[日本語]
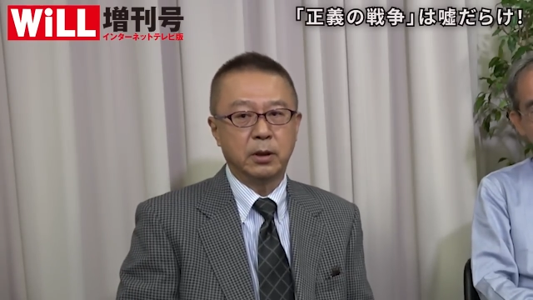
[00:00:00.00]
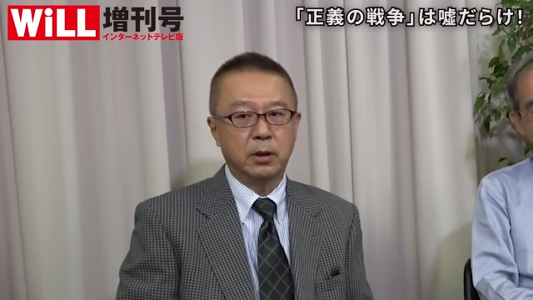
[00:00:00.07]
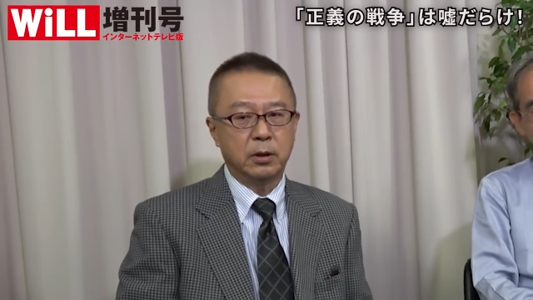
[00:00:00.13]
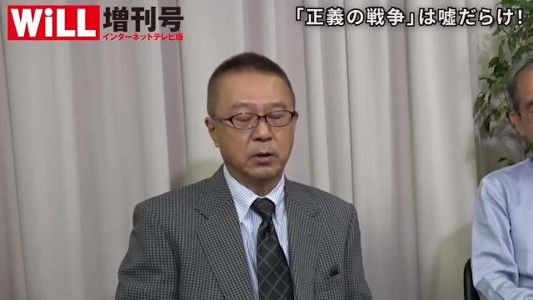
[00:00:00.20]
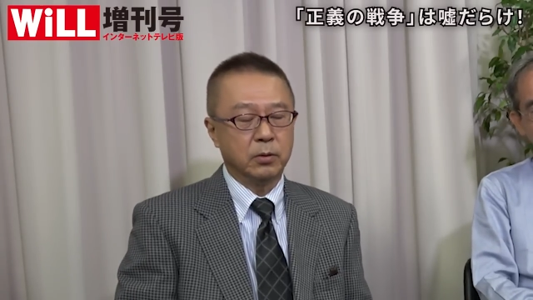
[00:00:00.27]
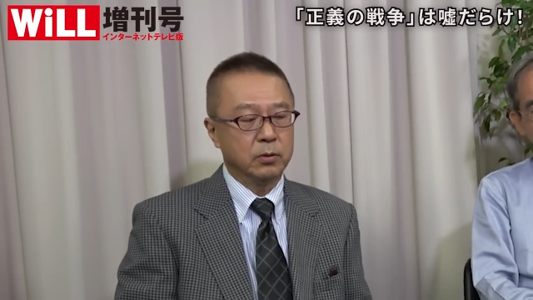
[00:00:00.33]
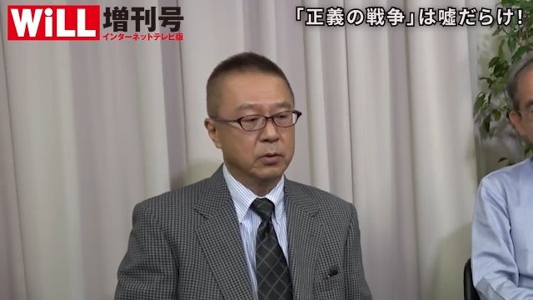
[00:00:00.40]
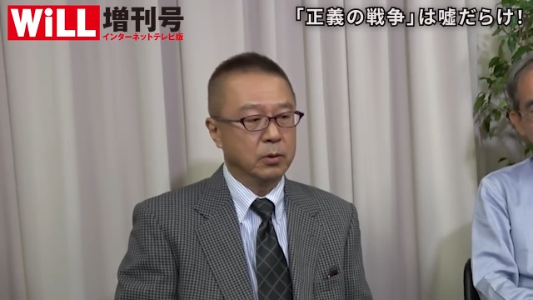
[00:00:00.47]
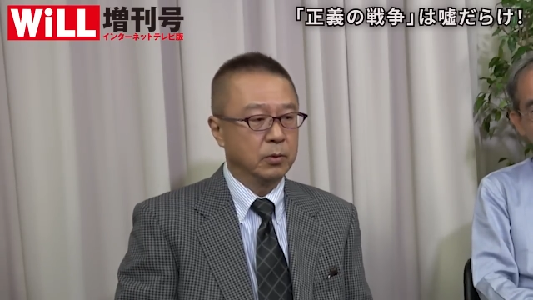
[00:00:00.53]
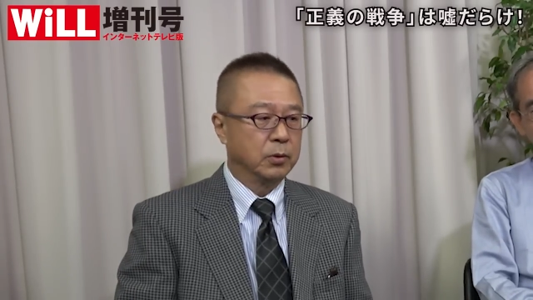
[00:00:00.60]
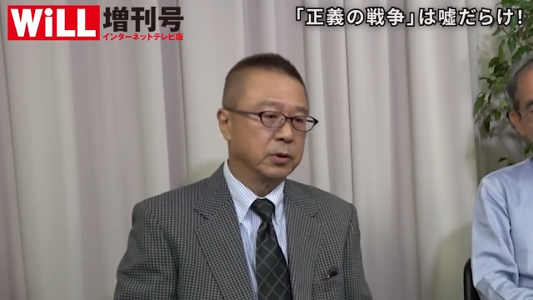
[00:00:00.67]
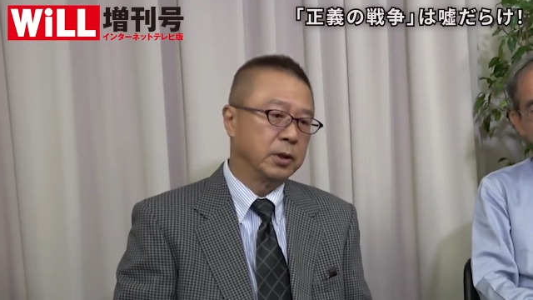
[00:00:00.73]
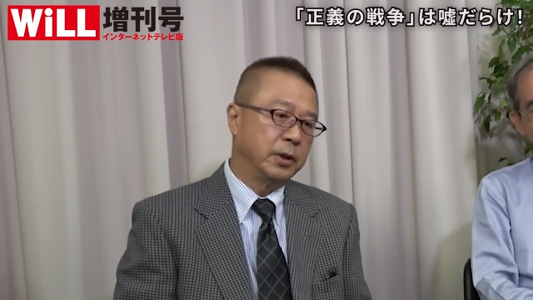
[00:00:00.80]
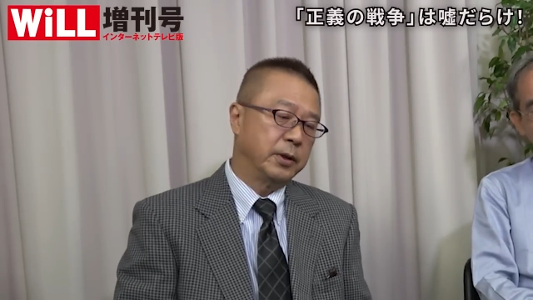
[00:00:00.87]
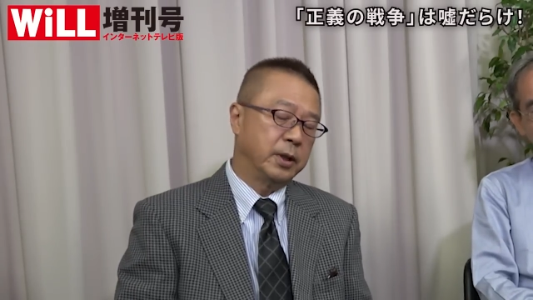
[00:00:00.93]
やはり今度の
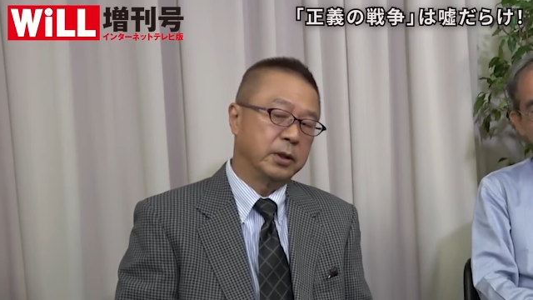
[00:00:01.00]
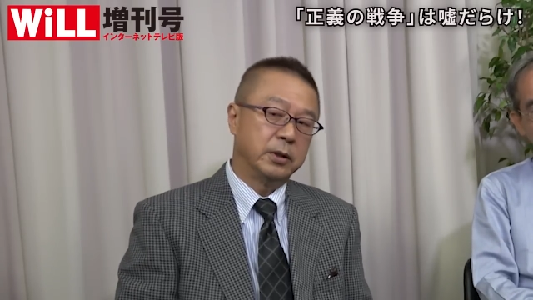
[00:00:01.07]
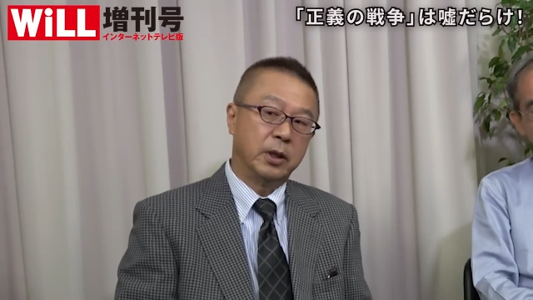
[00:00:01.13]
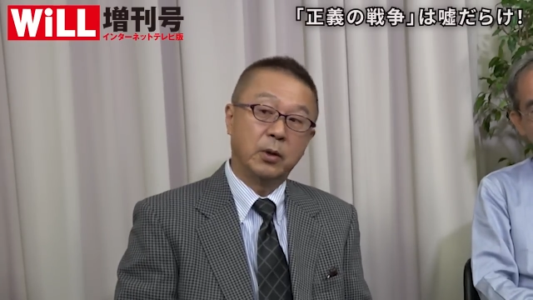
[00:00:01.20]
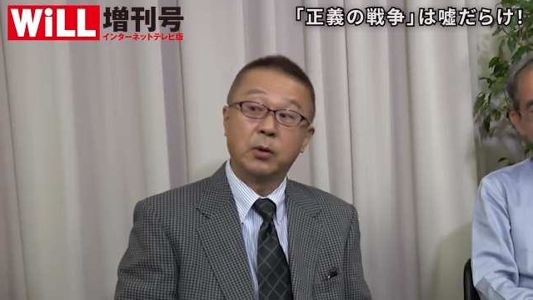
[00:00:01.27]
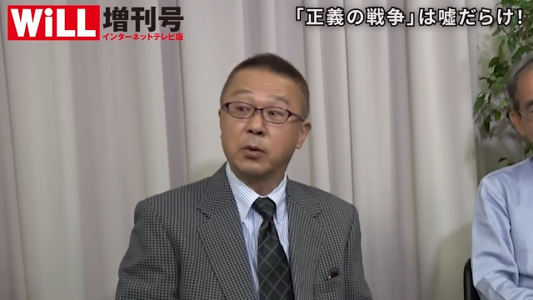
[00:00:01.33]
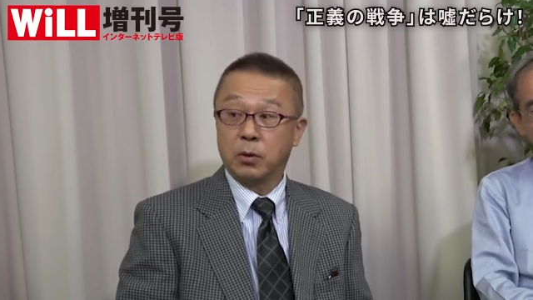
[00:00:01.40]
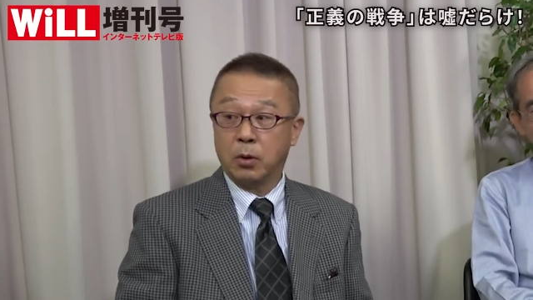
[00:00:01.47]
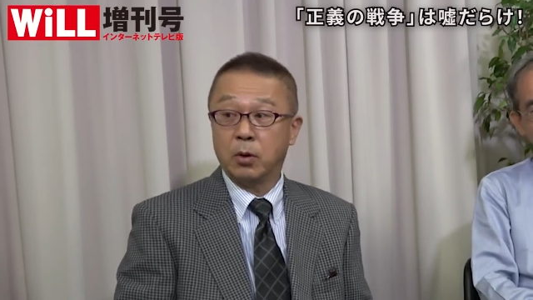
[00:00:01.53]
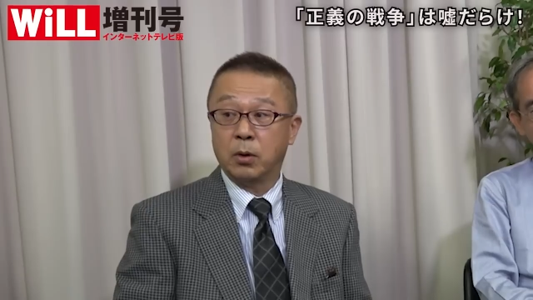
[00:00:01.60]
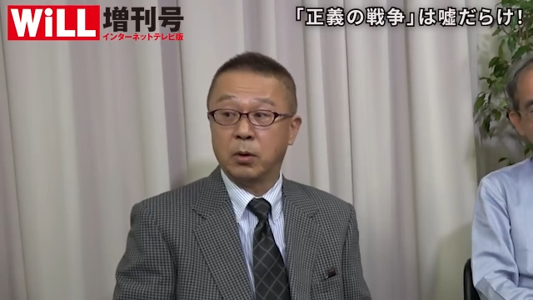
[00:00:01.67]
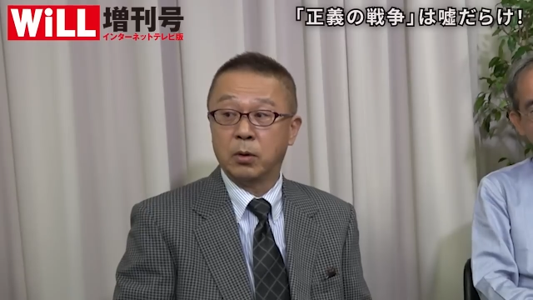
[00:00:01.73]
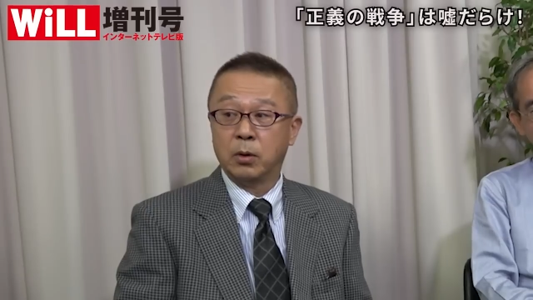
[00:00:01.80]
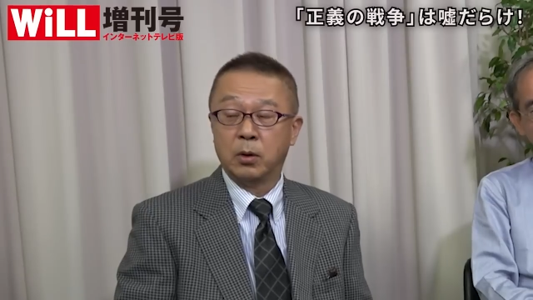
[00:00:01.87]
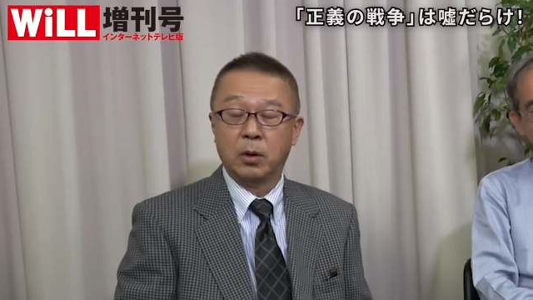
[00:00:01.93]
問題はネオコン